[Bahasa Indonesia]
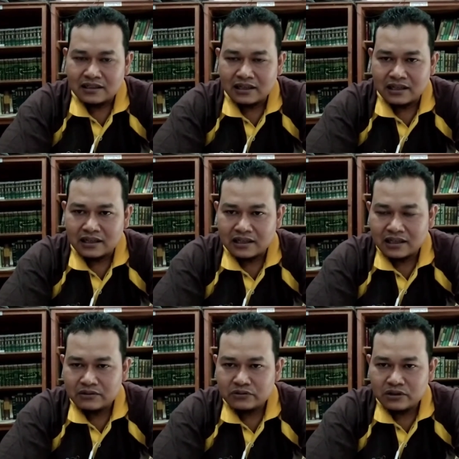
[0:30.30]
Nah,
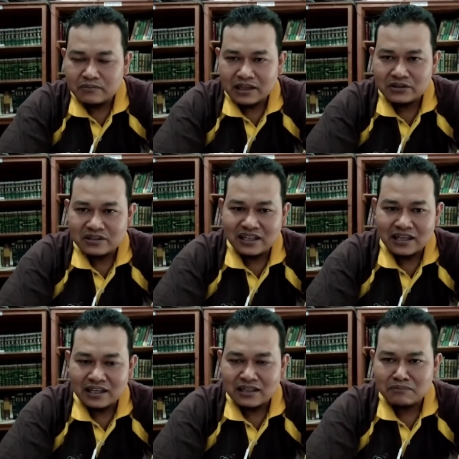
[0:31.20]
anak-anak, untuk
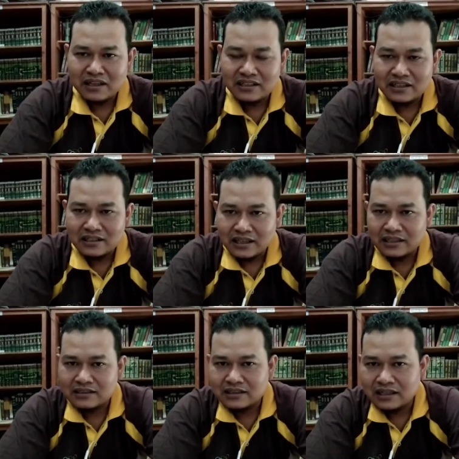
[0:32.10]
melanjutkan materi
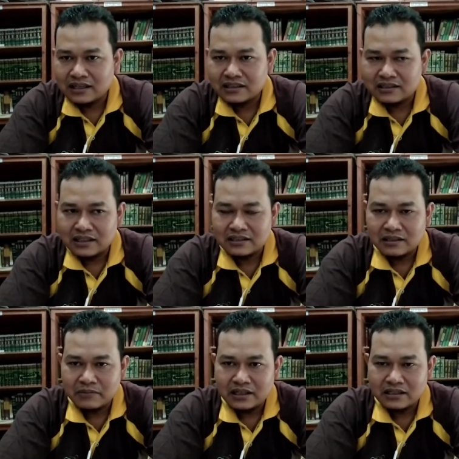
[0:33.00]
yang telah saya
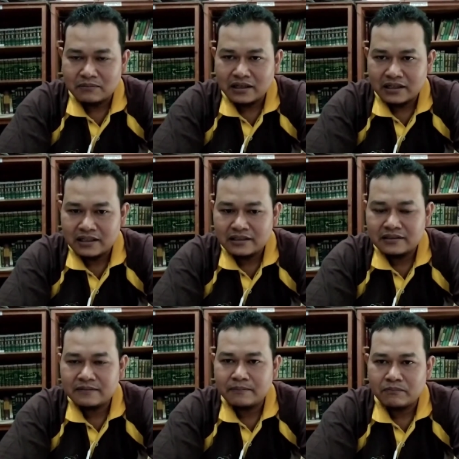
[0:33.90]
sampaikan kemarin
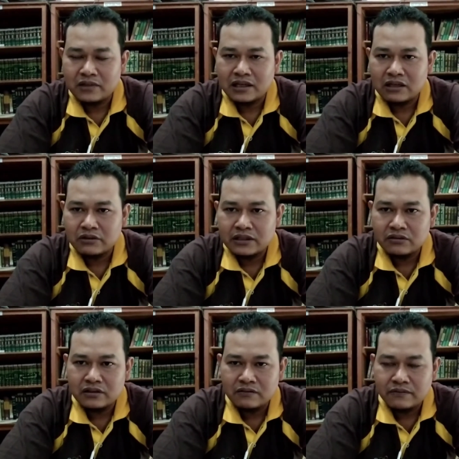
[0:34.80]
melalui
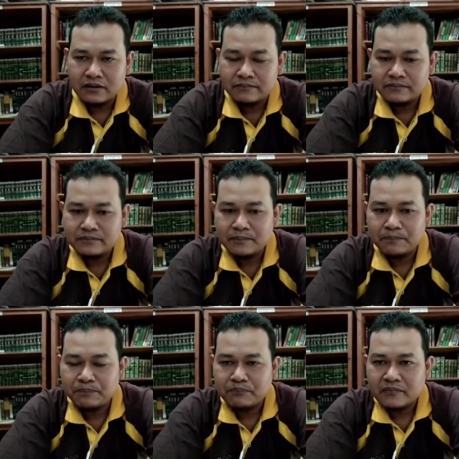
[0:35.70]
Google Form,
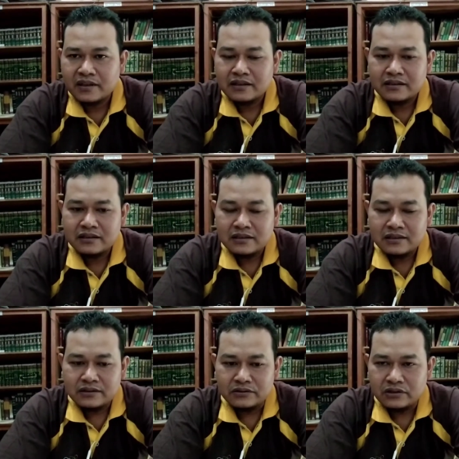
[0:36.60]

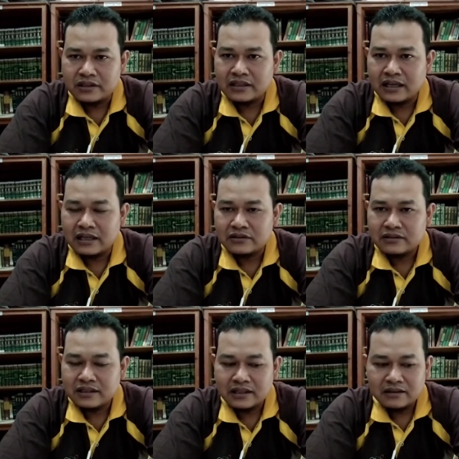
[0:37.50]
untuk tidak
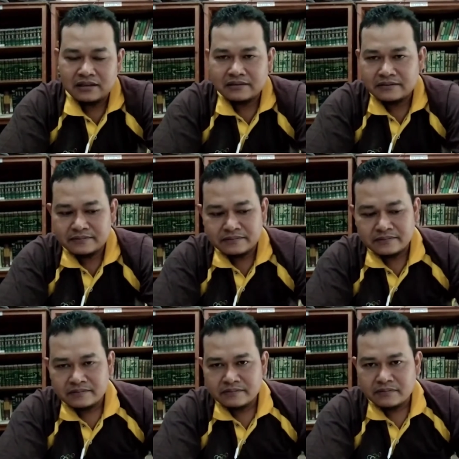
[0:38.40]
lanjutnya
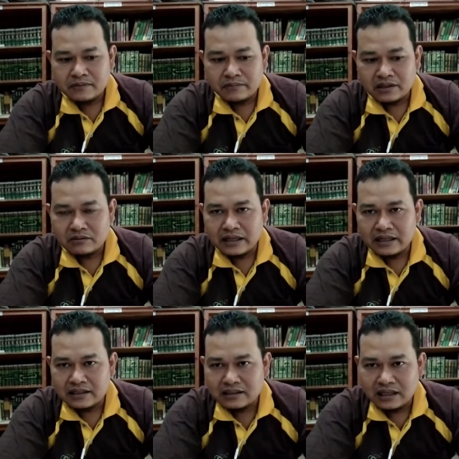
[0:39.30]
perlu
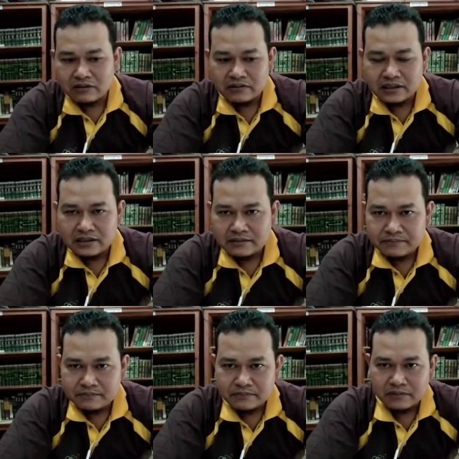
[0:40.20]
kalian ketahui
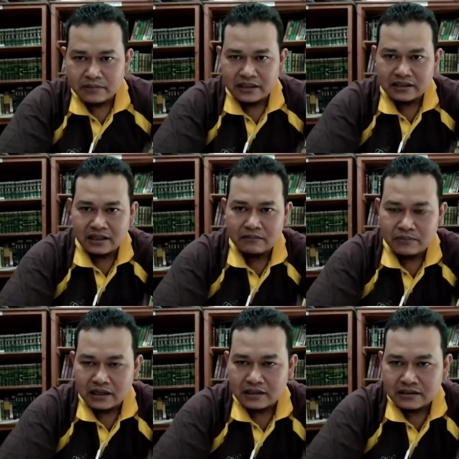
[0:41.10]
pembelajaran
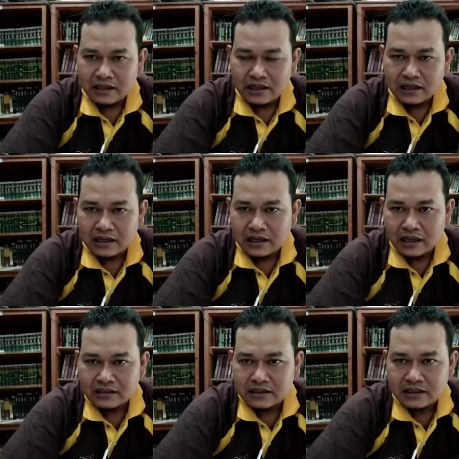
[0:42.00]
bahasa
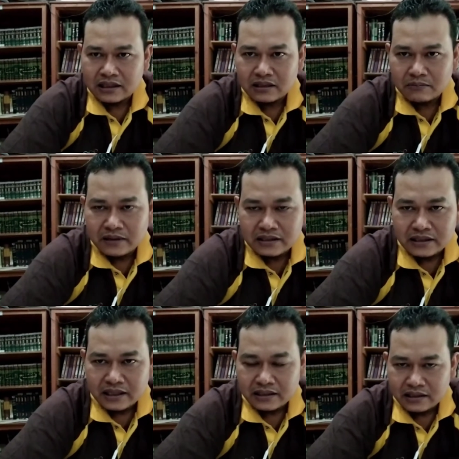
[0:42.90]
asing atau
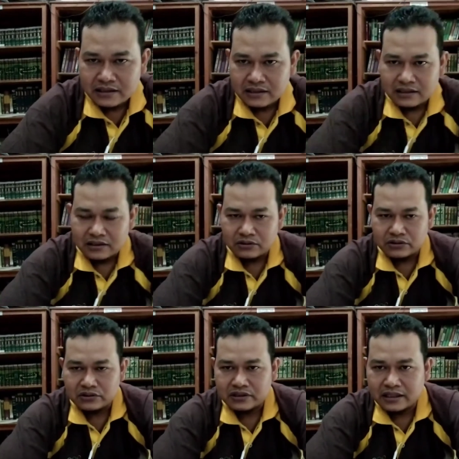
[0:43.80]
bahasa Inggris ini
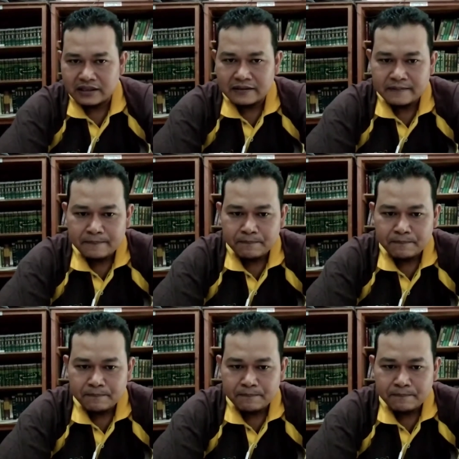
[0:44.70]
khususnya